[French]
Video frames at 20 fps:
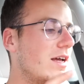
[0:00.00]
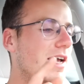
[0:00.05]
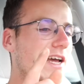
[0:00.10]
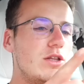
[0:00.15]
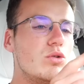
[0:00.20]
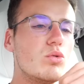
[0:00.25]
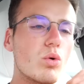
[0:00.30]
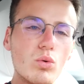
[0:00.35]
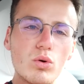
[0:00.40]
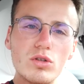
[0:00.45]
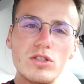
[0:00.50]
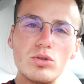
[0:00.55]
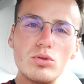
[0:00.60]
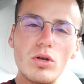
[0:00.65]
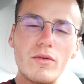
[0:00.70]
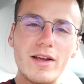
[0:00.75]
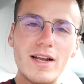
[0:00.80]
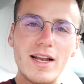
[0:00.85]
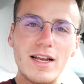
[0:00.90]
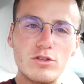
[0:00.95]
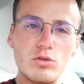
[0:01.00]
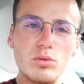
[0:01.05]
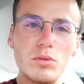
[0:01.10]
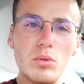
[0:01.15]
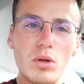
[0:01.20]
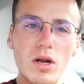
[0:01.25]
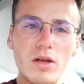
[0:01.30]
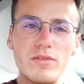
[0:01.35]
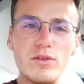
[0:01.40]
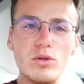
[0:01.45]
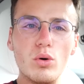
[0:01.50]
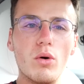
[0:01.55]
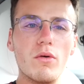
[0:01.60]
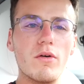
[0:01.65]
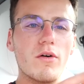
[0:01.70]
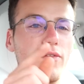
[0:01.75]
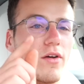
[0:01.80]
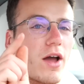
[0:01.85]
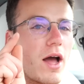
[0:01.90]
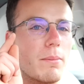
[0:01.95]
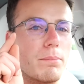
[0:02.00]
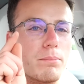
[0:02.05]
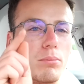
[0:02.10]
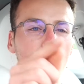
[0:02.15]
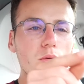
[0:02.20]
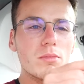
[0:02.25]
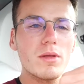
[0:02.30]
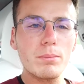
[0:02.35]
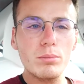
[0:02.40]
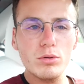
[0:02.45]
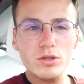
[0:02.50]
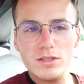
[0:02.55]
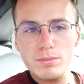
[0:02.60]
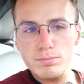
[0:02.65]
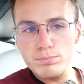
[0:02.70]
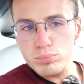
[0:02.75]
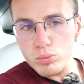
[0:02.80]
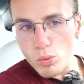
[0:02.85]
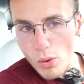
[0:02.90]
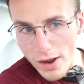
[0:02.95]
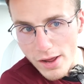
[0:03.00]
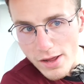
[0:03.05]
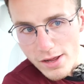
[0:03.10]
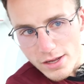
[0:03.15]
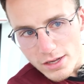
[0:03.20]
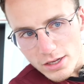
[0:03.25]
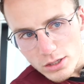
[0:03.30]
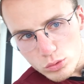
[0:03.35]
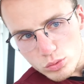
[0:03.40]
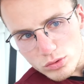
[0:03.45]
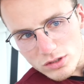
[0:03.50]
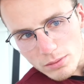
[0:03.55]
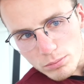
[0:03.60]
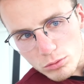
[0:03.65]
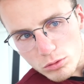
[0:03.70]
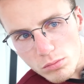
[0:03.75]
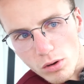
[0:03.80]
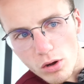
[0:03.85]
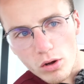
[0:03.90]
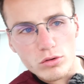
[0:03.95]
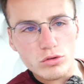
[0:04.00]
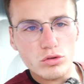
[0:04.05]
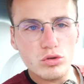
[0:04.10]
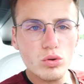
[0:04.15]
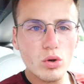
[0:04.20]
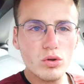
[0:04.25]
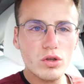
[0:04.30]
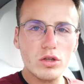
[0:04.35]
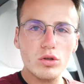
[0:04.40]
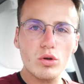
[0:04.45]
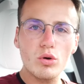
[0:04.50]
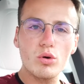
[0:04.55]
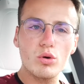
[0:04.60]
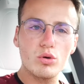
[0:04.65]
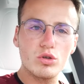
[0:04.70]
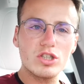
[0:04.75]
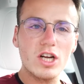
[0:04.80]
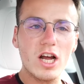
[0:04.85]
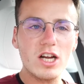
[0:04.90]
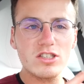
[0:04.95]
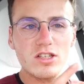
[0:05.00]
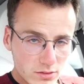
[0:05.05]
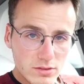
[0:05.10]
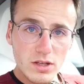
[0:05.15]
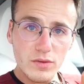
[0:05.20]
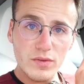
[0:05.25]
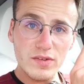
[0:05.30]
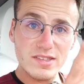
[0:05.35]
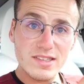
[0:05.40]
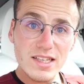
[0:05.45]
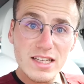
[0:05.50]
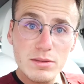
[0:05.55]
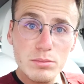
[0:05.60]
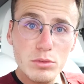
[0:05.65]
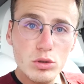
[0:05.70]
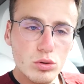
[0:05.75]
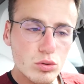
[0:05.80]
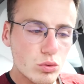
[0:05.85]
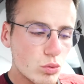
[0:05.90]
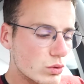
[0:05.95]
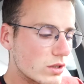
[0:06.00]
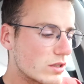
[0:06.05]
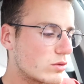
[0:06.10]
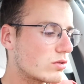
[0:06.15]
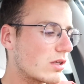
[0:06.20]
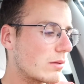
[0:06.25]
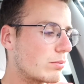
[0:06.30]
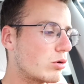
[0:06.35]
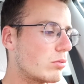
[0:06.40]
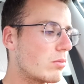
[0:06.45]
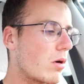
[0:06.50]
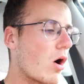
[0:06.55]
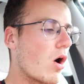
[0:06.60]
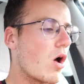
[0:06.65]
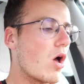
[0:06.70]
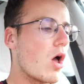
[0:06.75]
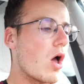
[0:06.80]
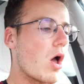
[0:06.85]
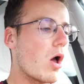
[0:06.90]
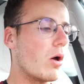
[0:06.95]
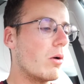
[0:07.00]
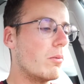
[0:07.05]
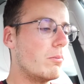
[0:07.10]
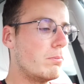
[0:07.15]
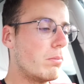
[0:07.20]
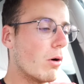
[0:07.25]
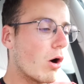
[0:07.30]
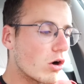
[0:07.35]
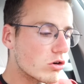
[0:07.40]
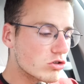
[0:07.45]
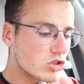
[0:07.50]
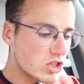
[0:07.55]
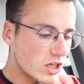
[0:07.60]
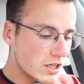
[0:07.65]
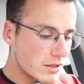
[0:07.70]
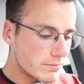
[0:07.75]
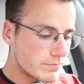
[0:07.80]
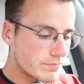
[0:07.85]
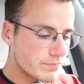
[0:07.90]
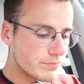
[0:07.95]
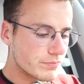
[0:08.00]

Et nous, on continue avec la suite de la vidéo. On va faire un premier petit point tout simplement sur notre recharge. Ça fait 7 minutes qu'on est tout simplement euh, branché.